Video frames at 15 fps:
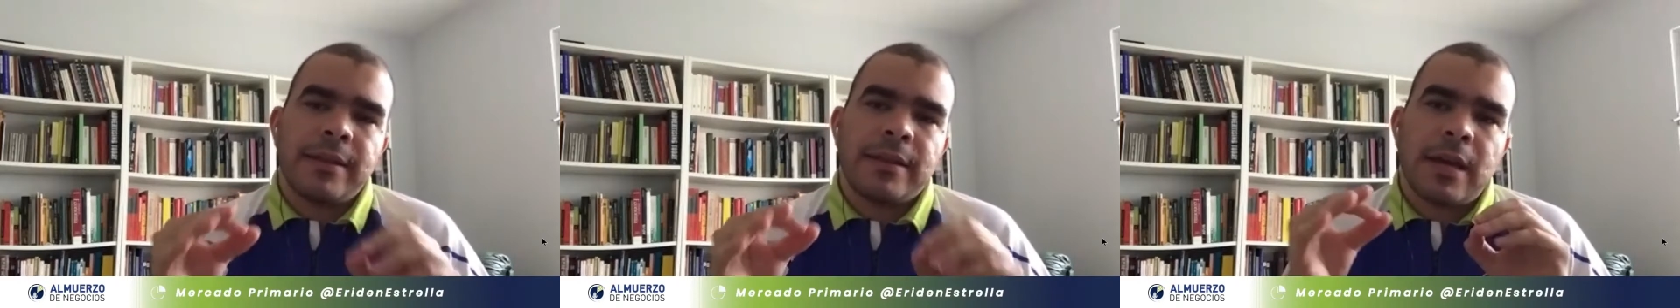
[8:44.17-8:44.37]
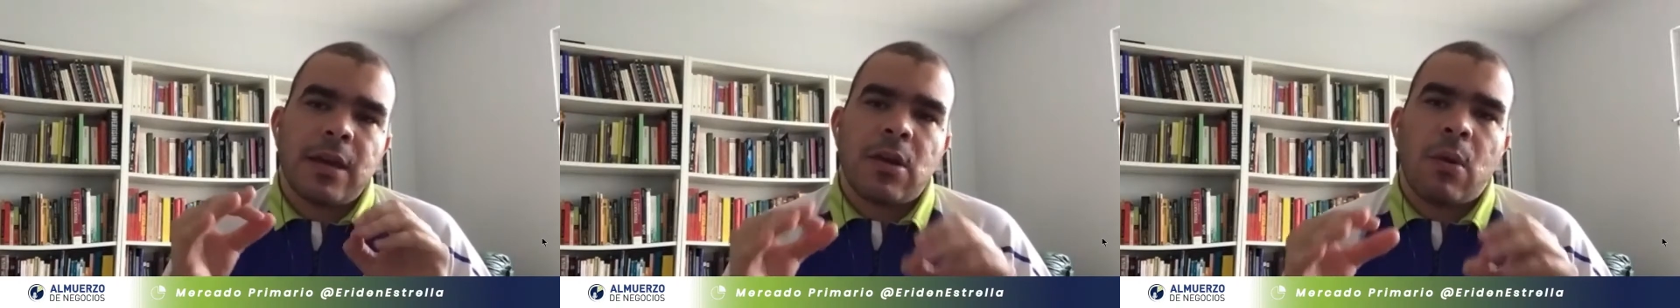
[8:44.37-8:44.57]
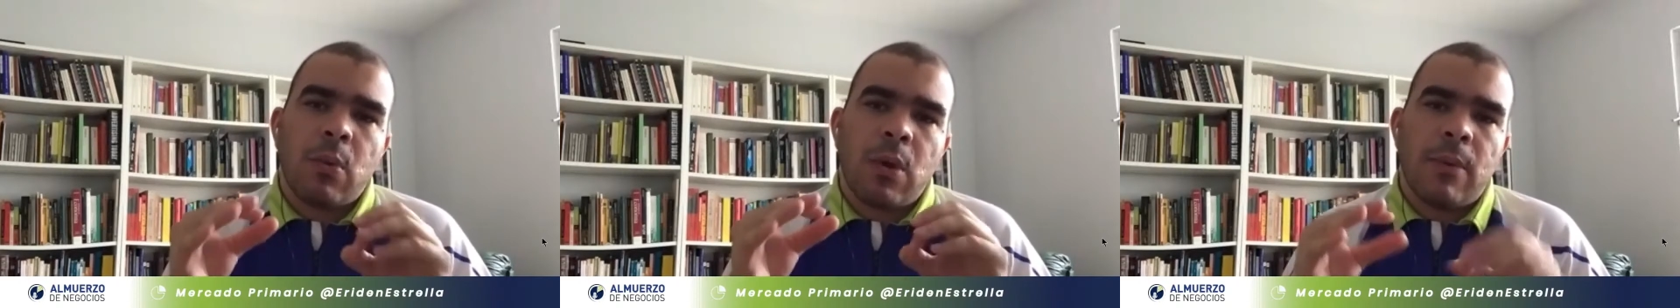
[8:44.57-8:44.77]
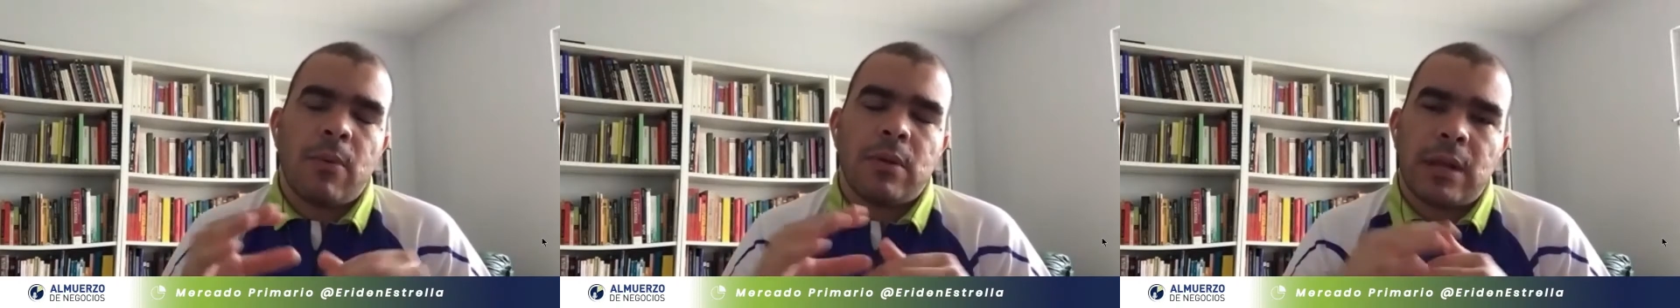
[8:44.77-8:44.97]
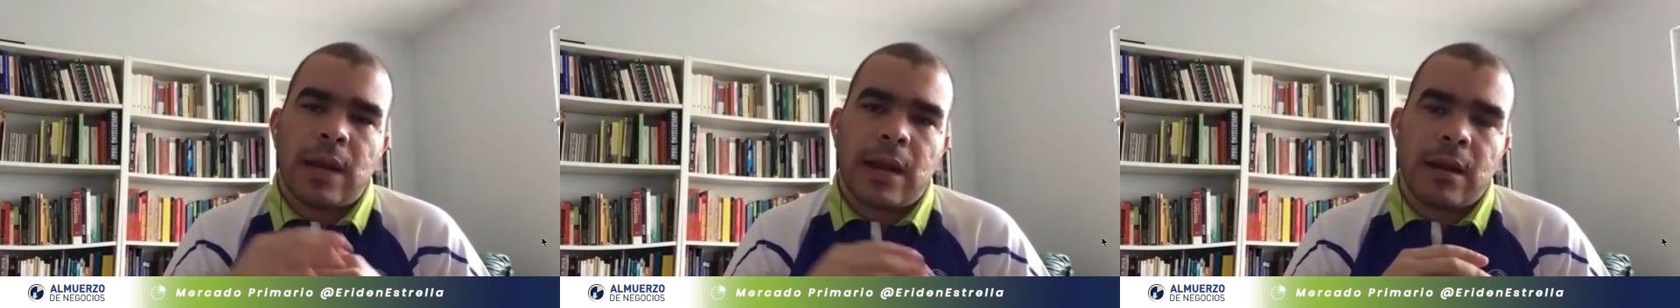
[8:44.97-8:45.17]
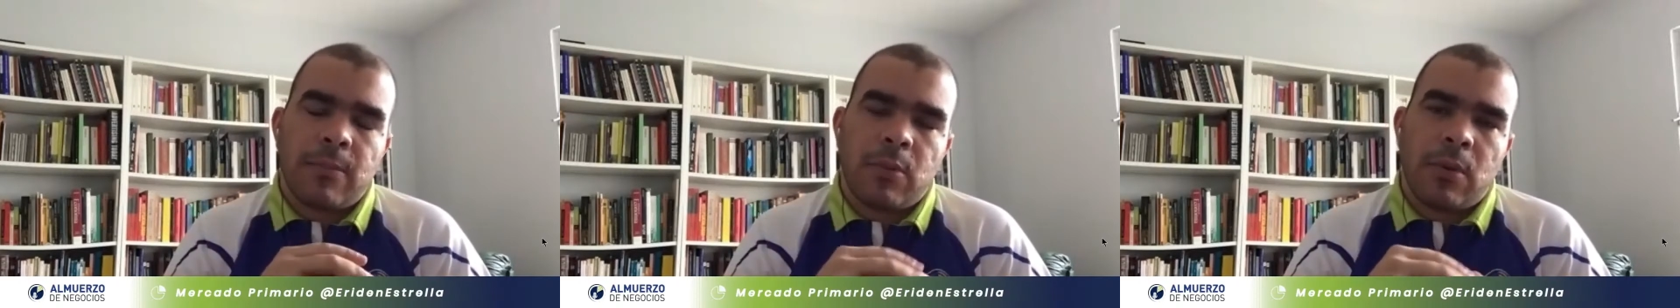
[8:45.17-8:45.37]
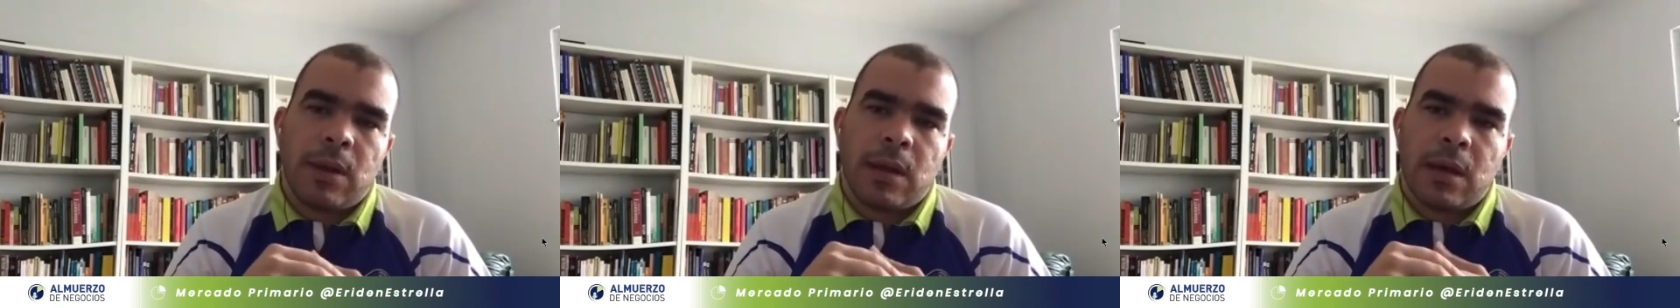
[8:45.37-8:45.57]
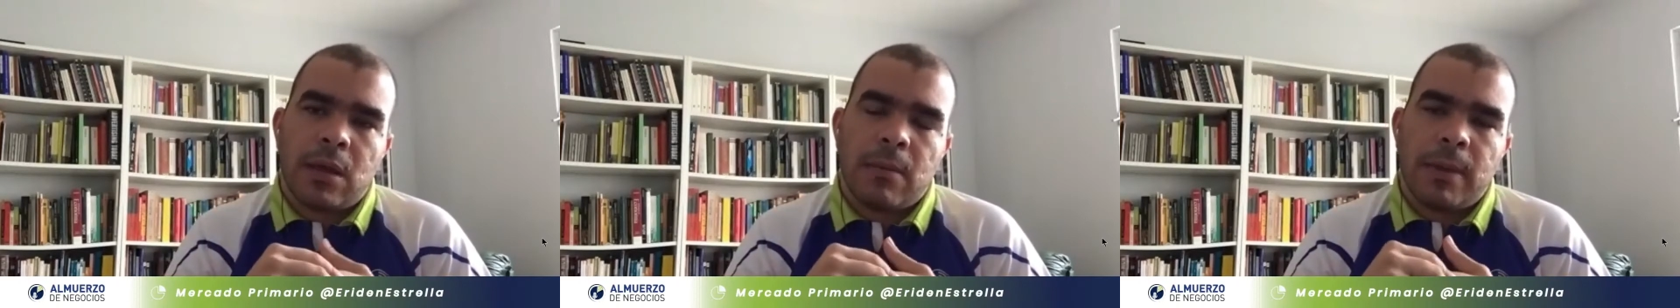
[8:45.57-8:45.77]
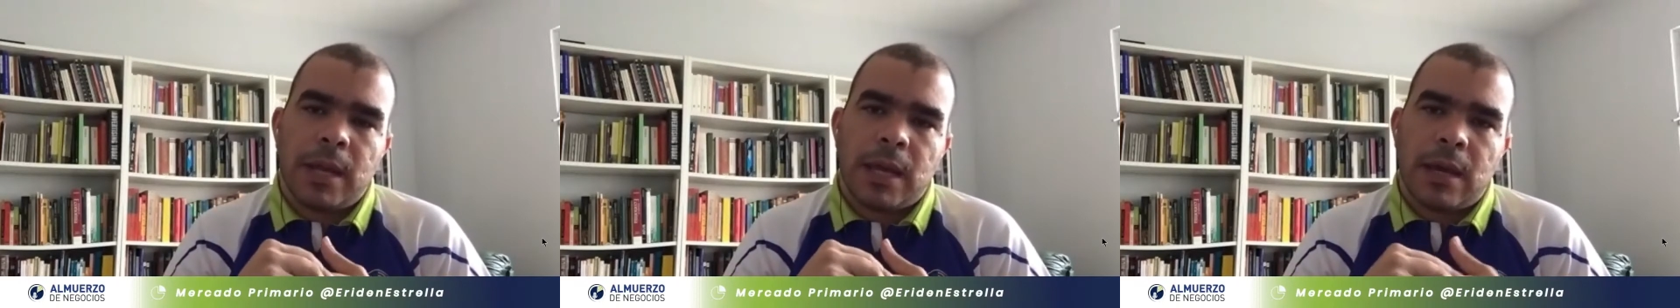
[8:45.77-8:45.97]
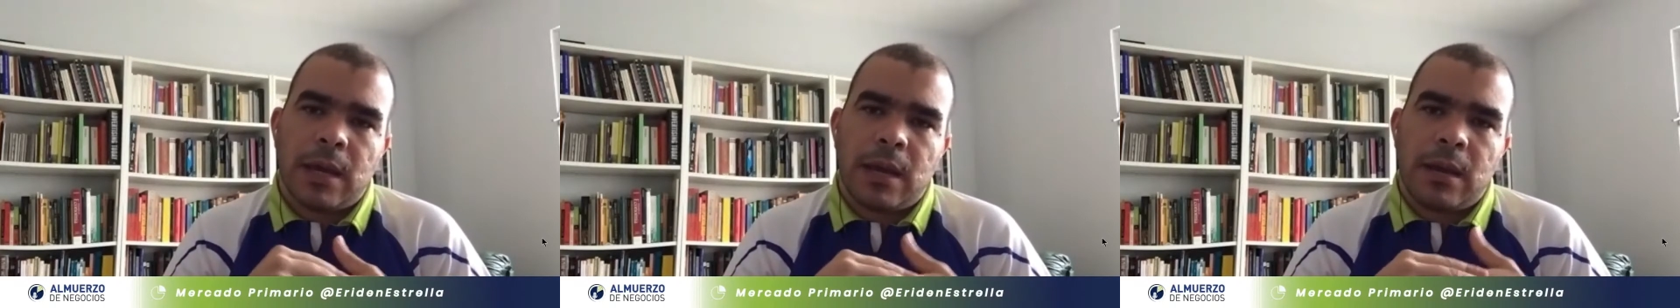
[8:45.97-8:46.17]
dinero al huevo en la República
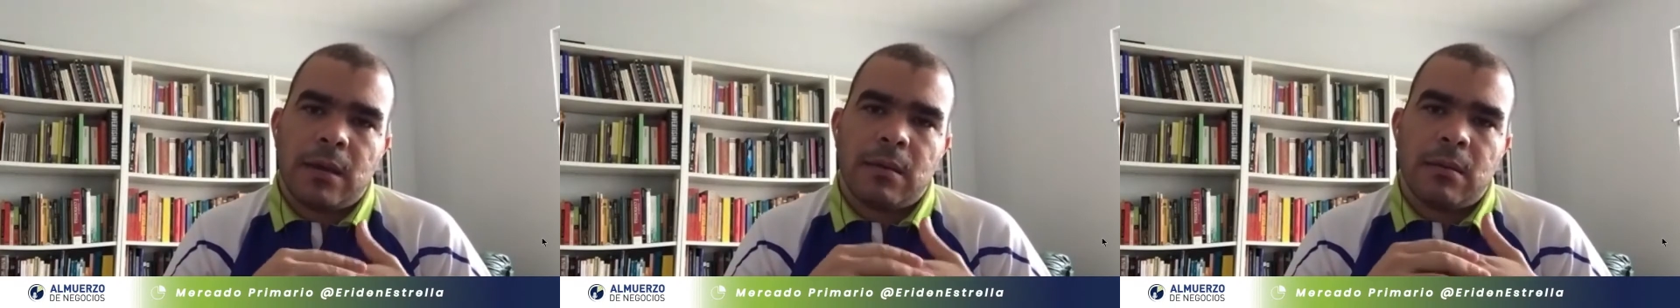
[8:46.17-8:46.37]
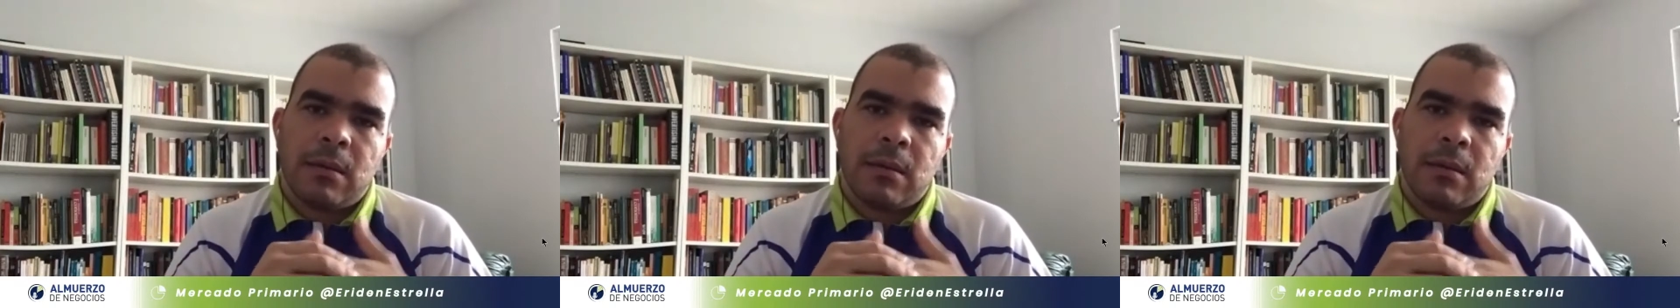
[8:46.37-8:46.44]
Dominicana,